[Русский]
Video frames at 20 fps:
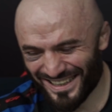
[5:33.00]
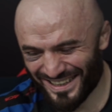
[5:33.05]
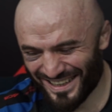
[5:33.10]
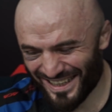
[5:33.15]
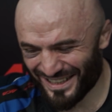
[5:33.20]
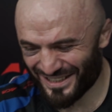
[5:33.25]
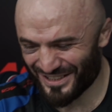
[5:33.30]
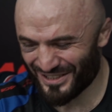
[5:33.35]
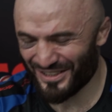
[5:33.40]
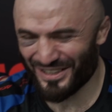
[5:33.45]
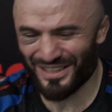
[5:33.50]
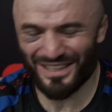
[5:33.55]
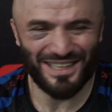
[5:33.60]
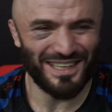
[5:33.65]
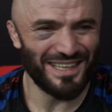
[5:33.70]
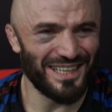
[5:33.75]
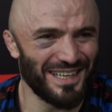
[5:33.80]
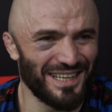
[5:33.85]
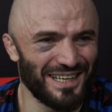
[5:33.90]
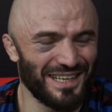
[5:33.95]
Мага, а
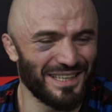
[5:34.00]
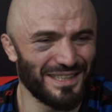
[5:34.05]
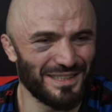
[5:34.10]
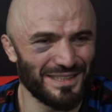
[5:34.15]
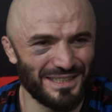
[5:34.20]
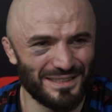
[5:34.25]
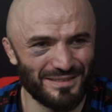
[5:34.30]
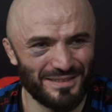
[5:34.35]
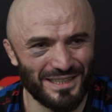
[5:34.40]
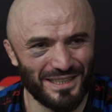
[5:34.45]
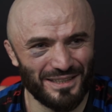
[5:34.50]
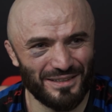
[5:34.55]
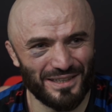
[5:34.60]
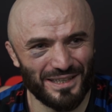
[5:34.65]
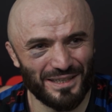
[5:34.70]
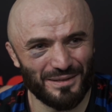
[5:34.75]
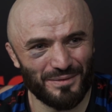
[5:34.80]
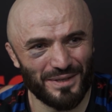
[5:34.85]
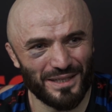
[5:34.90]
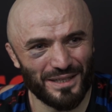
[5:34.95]
скажи честно, больше
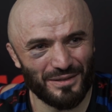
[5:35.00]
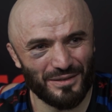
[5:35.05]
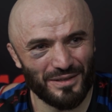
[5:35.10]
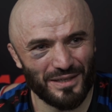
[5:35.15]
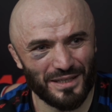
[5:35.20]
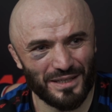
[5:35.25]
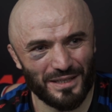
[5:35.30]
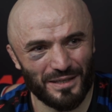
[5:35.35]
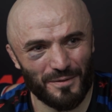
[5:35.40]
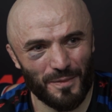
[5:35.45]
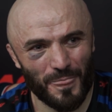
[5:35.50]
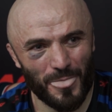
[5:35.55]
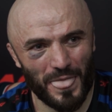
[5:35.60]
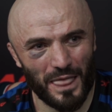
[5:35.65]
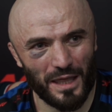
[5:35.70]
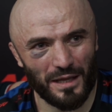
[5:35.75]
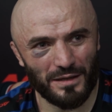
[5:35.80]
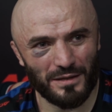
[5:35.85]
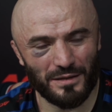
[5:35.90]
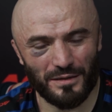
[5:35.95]
упор был на что, на
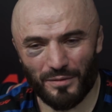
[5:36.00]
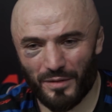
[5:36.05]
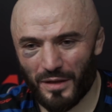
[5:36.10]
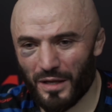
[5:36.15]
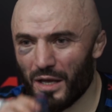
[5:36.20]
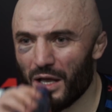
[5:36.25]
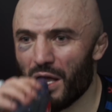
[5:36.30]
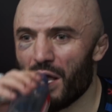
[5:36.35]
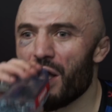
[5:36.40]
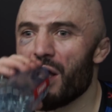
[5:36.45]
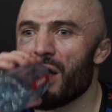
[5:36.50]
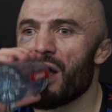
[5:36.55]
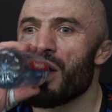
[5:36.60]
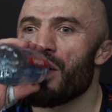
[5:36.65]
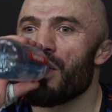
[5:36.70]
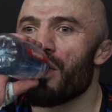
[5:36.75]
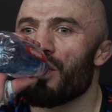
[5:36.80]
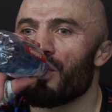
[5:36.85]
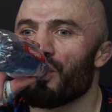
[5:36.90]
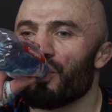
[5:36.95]
борцовскую
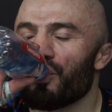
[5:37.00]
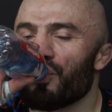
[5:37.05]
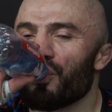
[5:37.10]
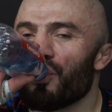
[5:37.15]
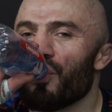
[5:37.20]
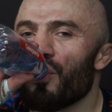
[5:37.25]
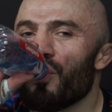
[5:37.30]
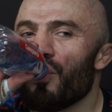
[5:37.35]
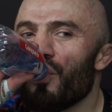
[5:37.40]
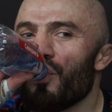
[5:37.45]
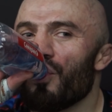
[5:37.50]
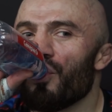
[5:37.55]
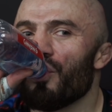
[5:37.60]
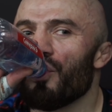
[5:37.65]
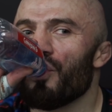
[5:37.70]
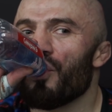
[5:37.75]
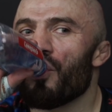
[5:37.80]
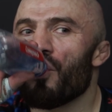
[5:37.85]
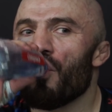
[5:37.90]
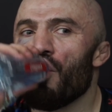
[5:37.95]
технику или на боксерскую?